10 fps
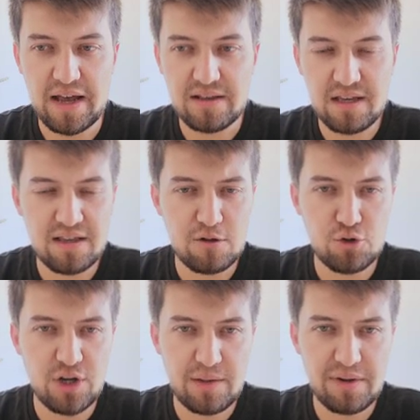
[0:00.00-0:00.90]
Yani Kenan
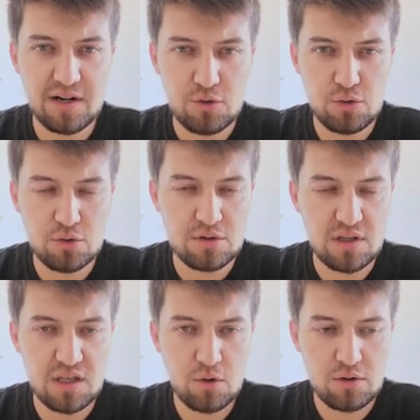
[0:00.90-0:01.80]
Hoca ile birlikte oturduk
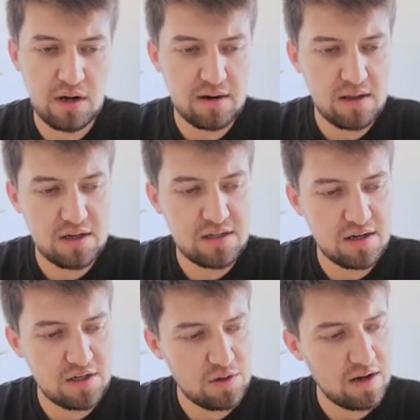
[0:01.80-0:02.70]
dedi ki
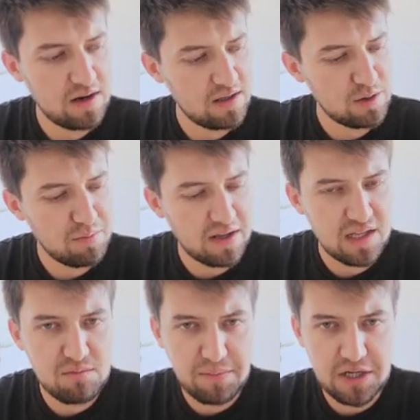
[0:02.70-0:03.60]
arkadaşlar işte arkadaş
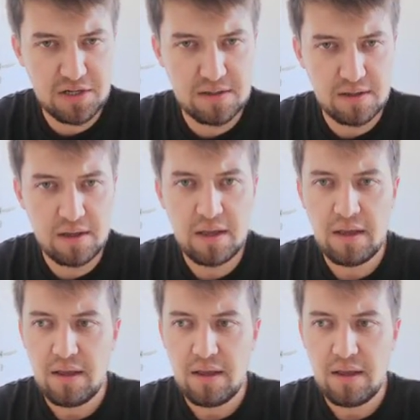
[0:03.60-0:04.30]
pandemi başladı.